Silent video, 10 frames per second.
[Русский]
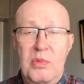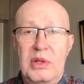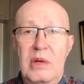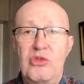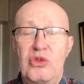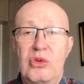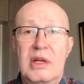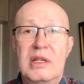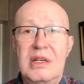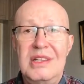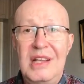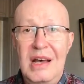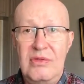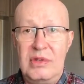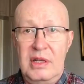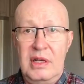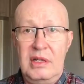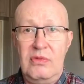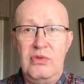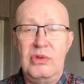Потому что это главное,
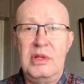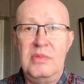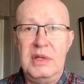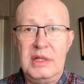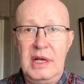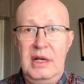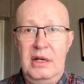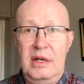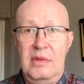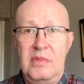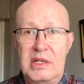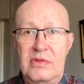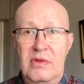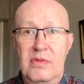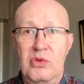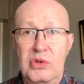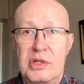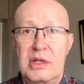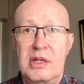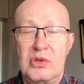это фундаментальная базовая
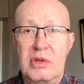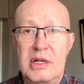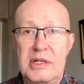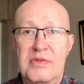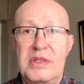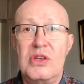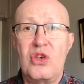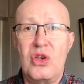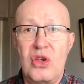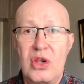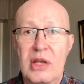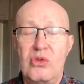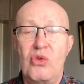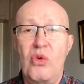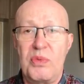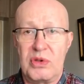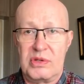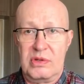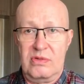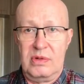функция государства защищать
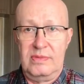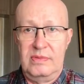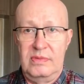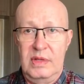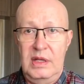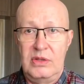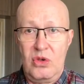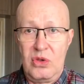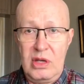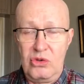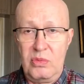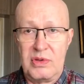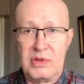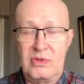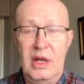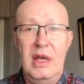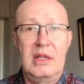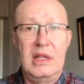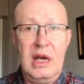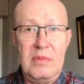общество. Защищать общество.
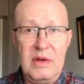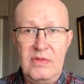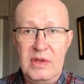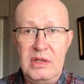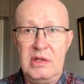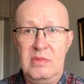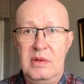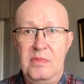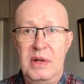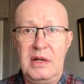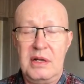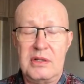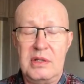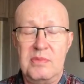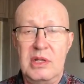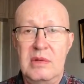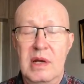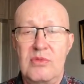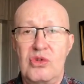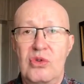Да, мы видим и прекрасно
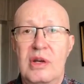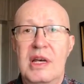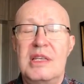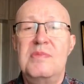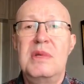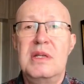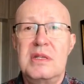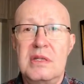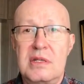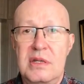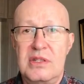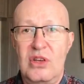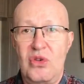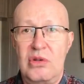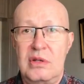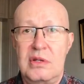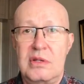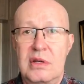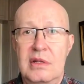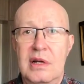понимаем, что с медицинской защитой
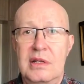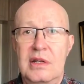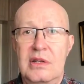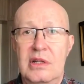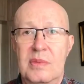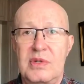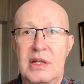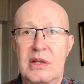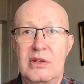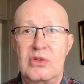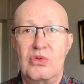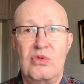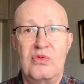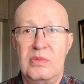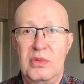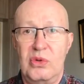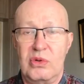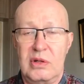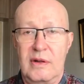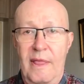санитарное дело обстоит из рук вон
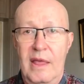плохо.